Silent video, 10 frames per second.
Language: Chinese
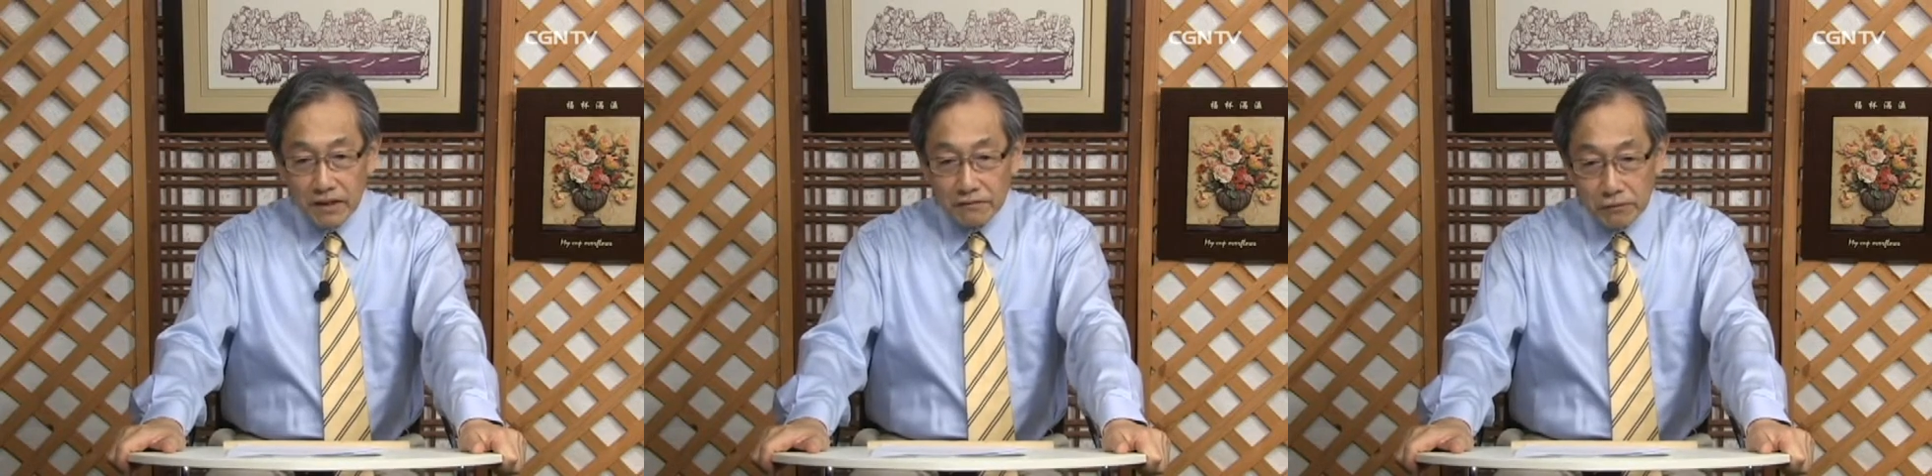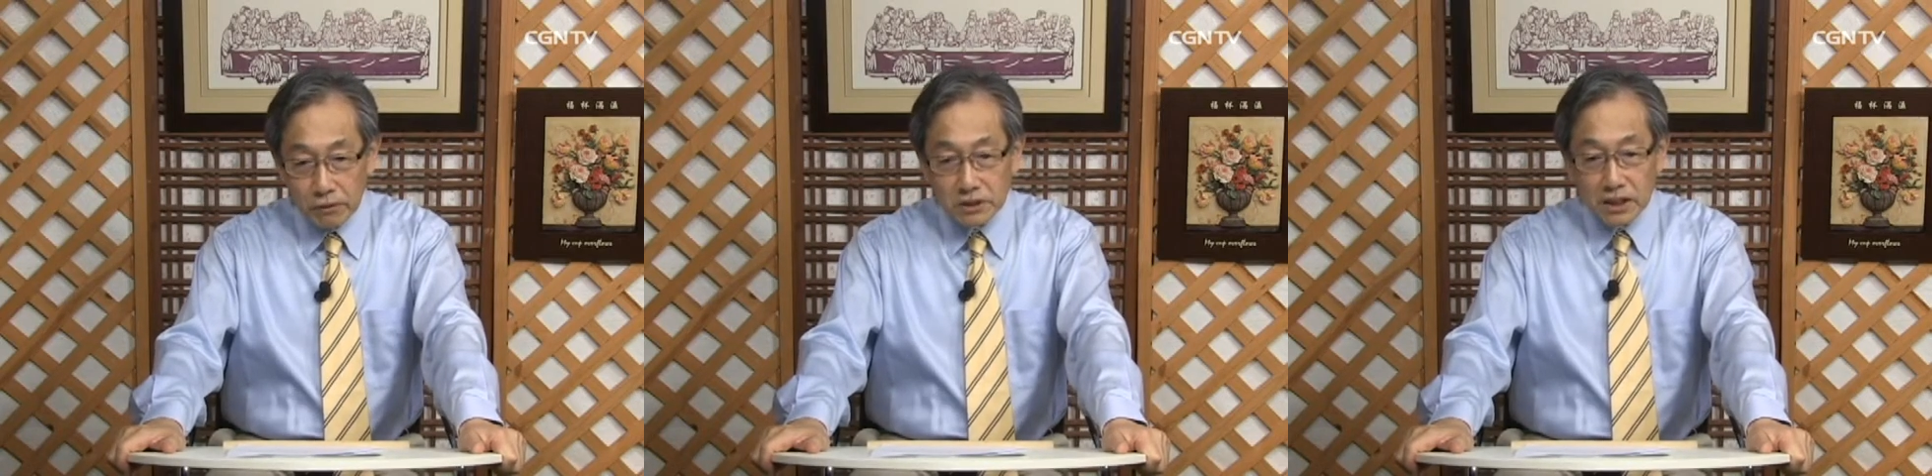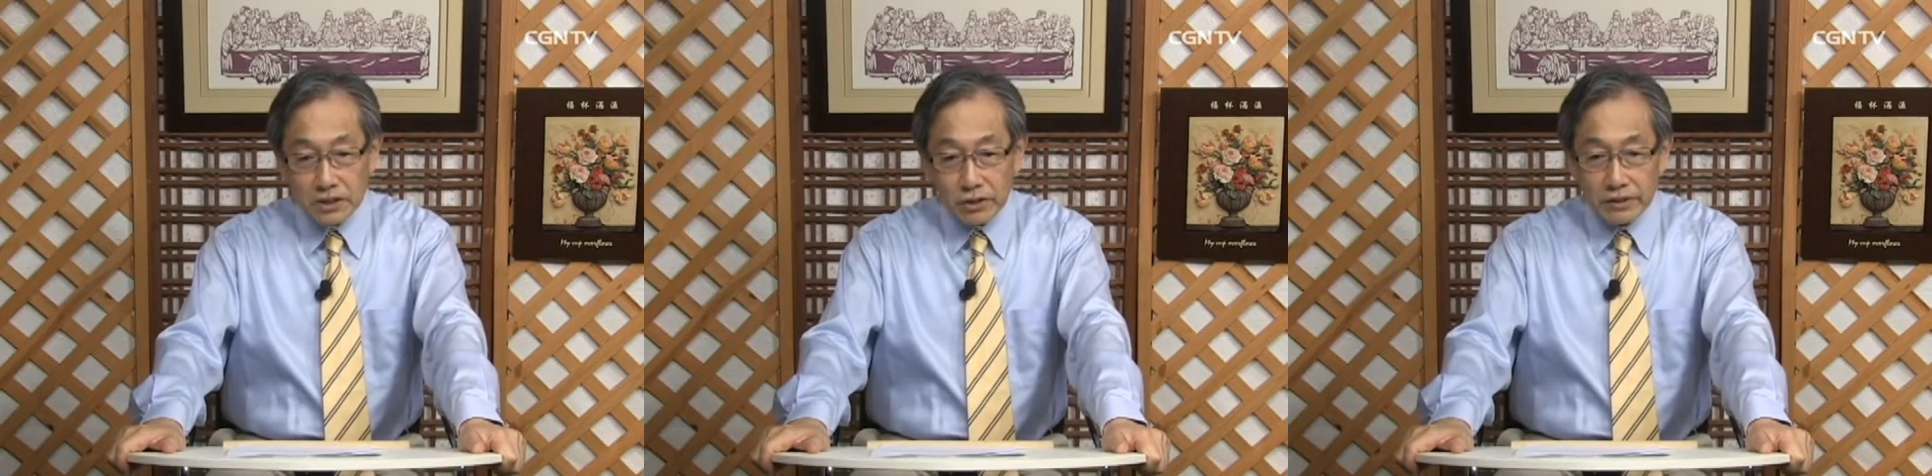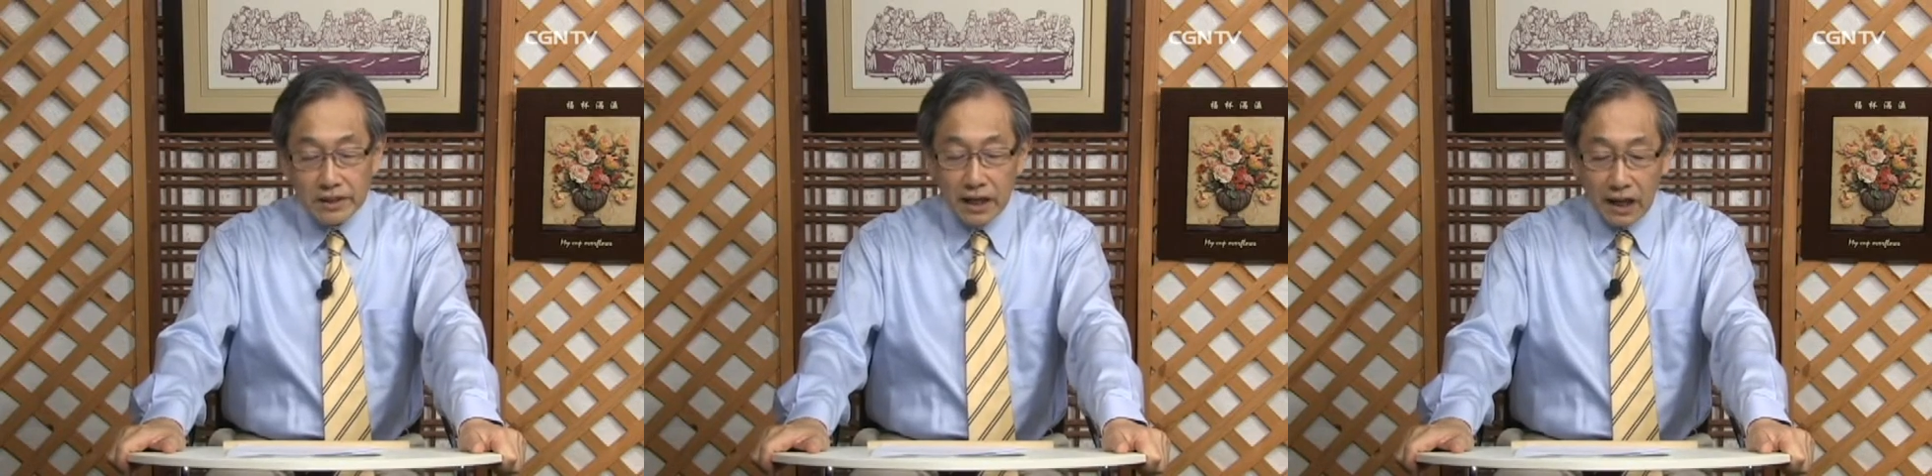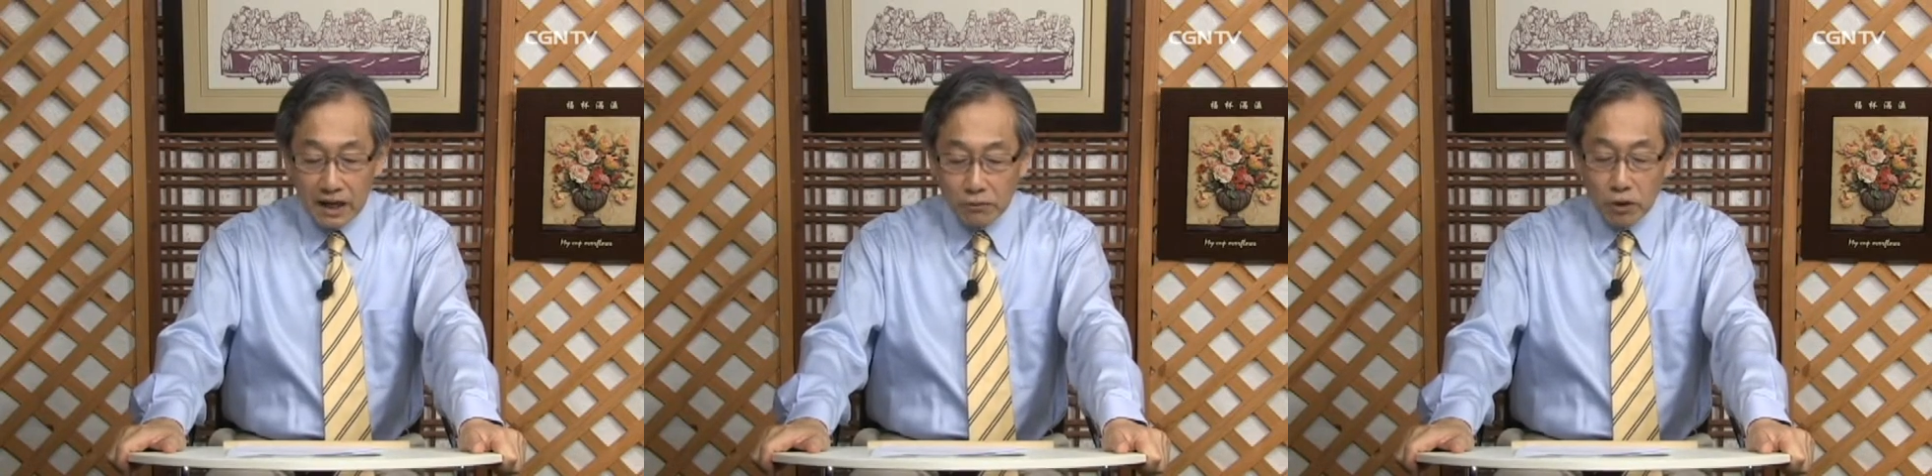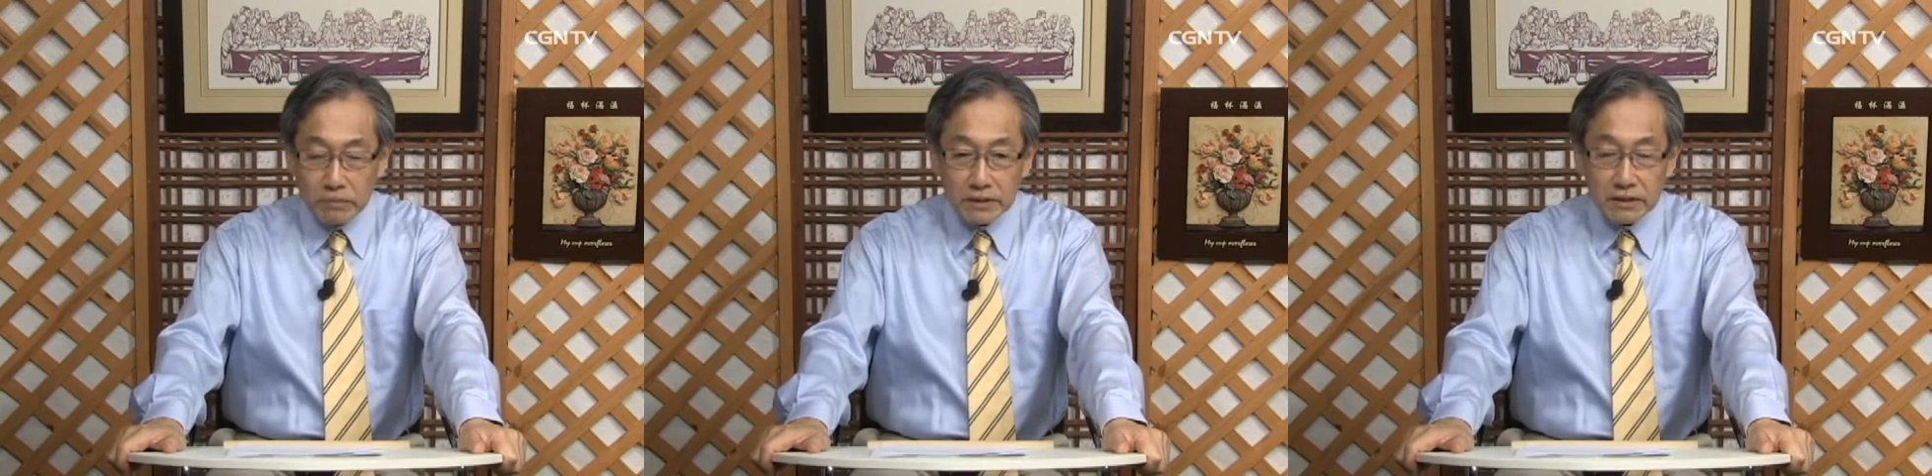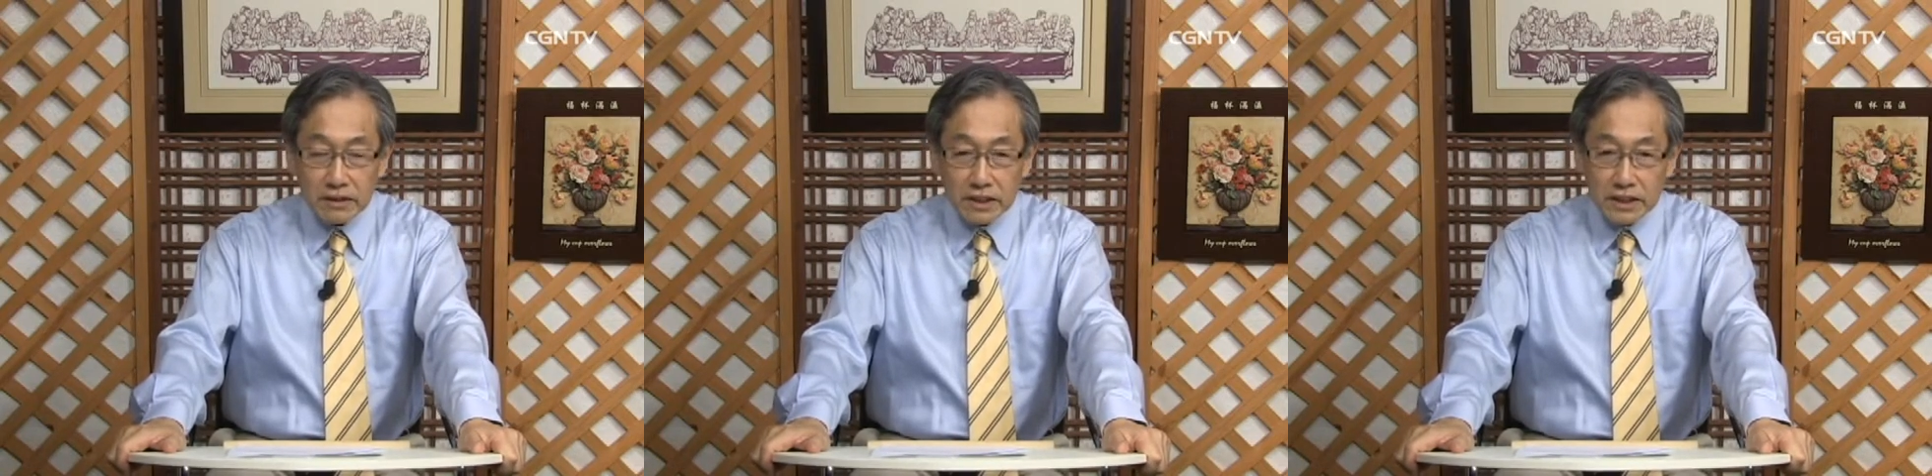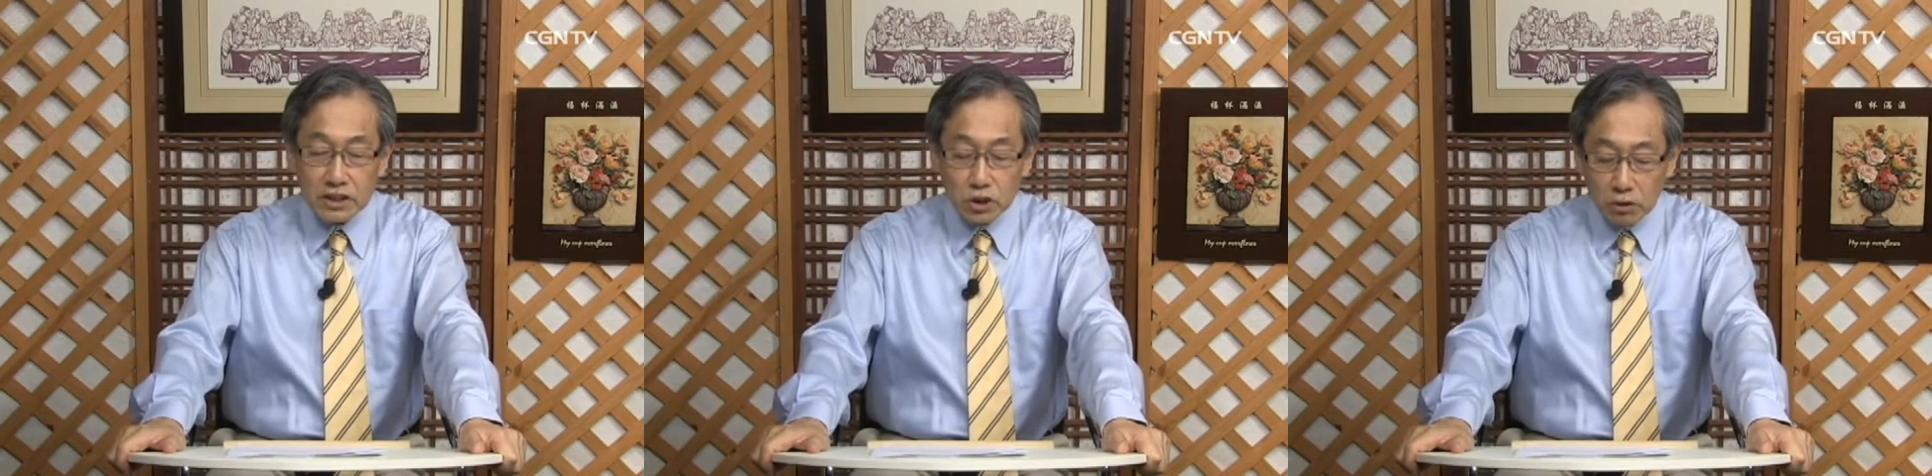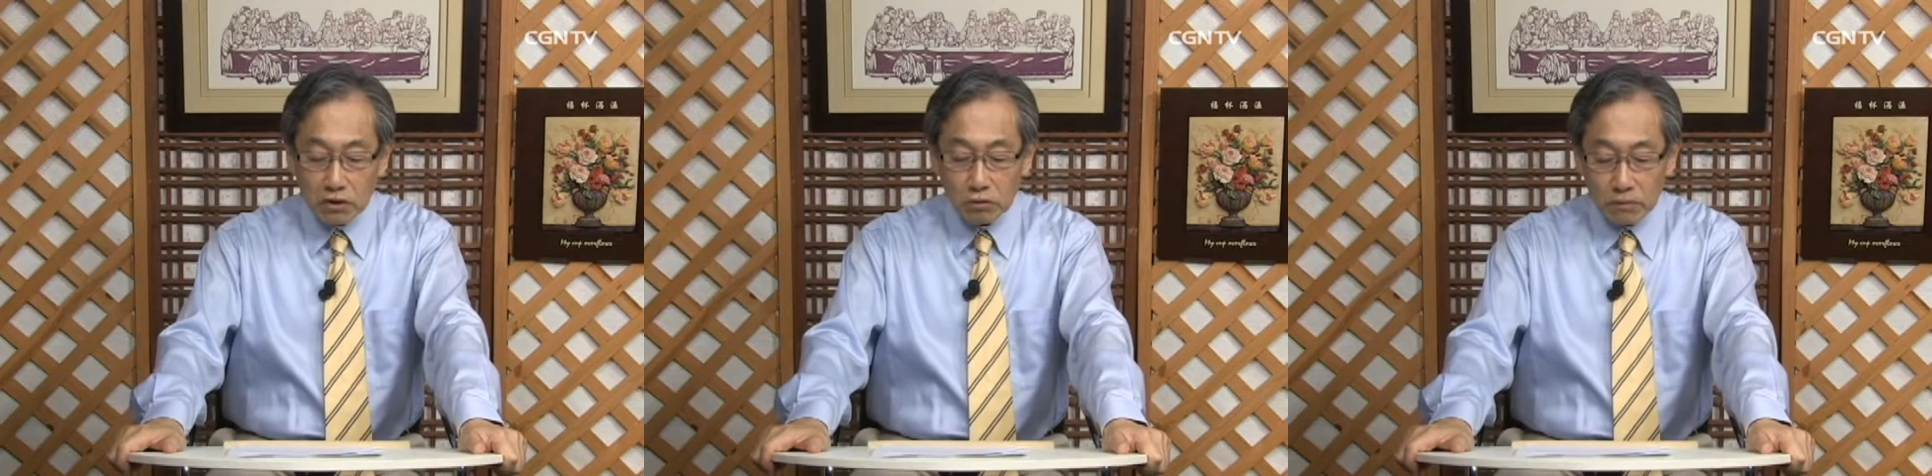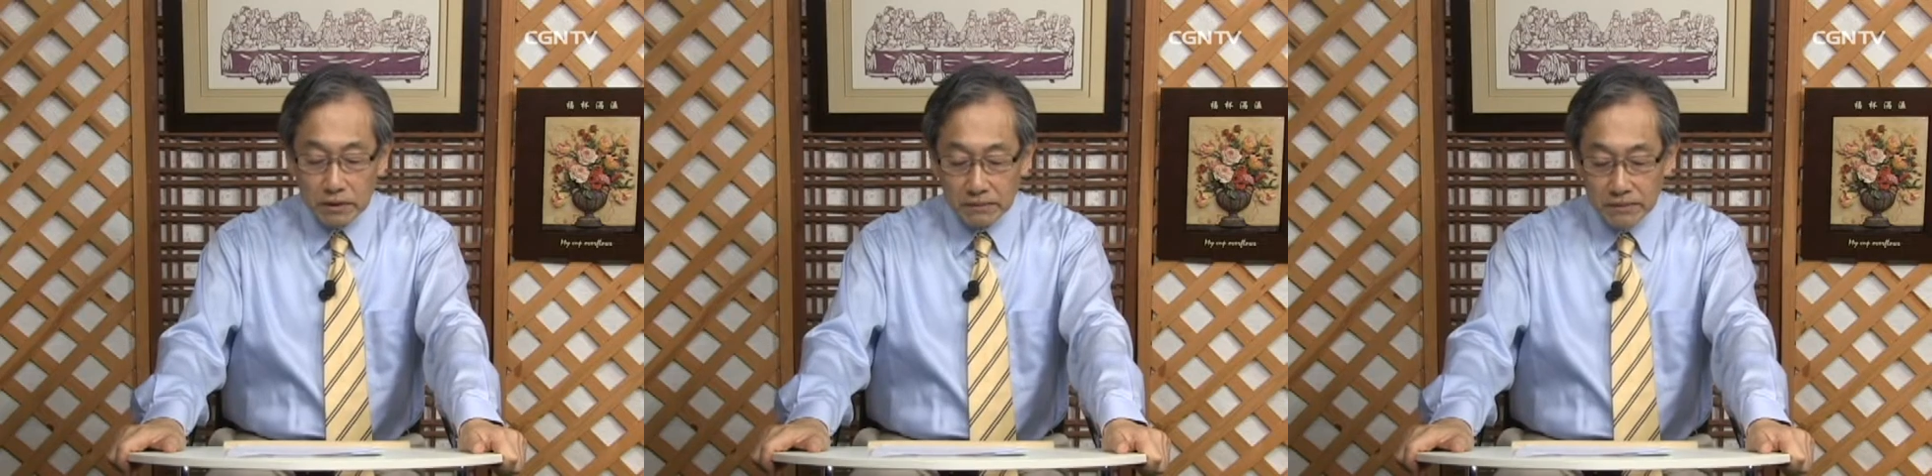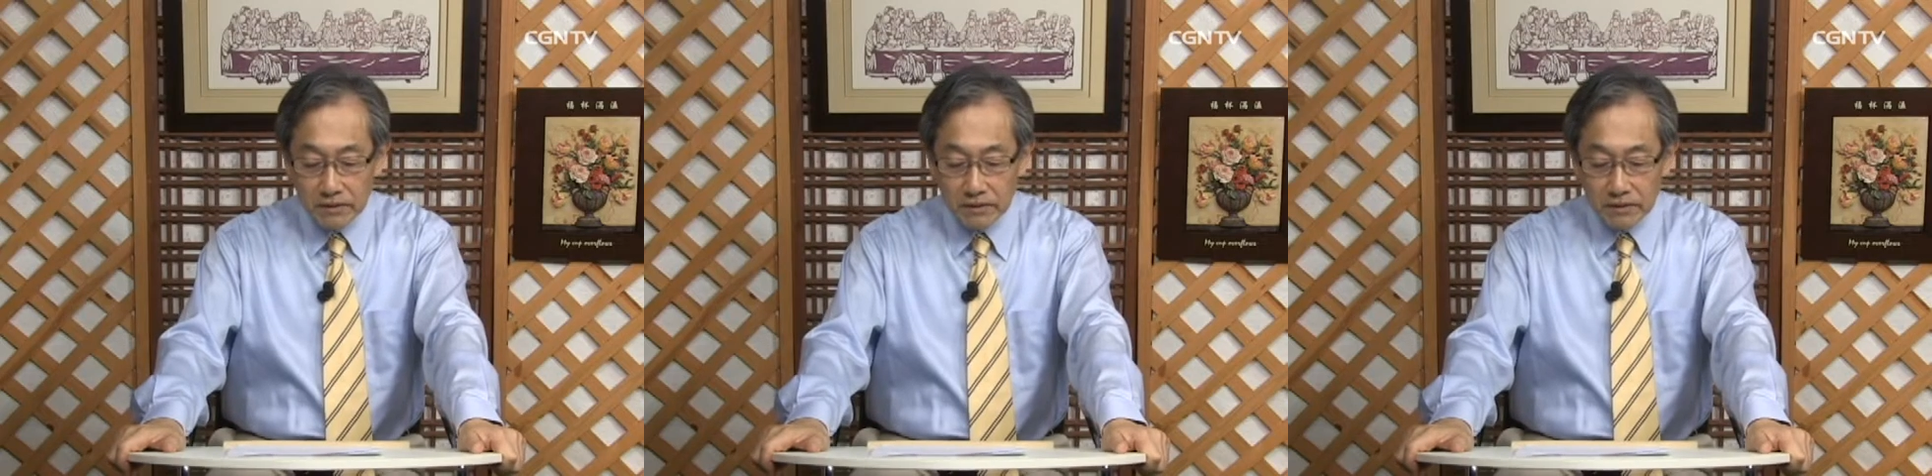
父神愿意他爱我们以及救了我们，